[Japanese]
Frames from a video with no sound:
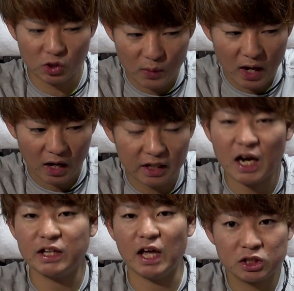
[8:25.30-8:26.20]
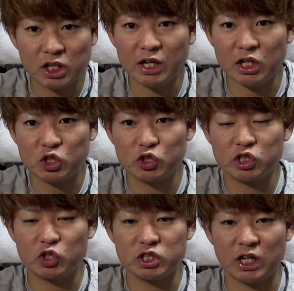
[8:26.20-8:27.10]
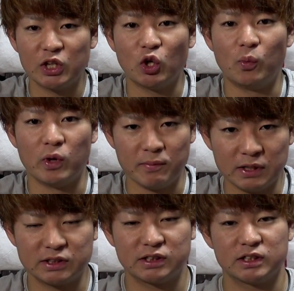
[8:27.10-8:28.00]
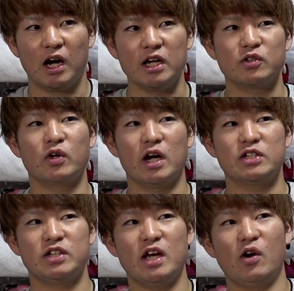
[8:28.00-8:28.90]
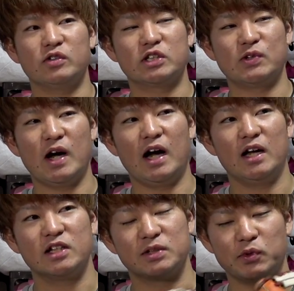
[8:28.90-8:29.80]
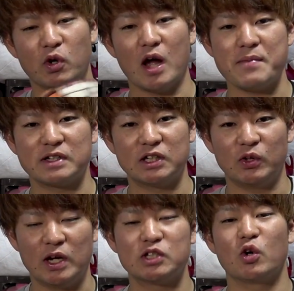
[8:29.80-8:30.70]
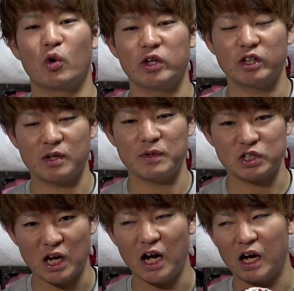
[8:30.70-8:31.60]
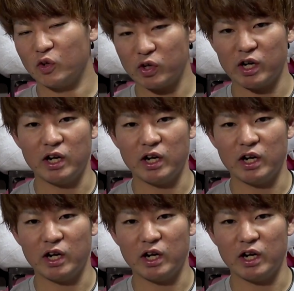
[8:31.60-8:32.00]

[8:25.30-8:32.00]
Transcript: いうのは、切り替えて、試合に集中してほしいかなと思います。はい、そんな感じで、本日は、自分の開幕戦の映像をご覧いただきました。これか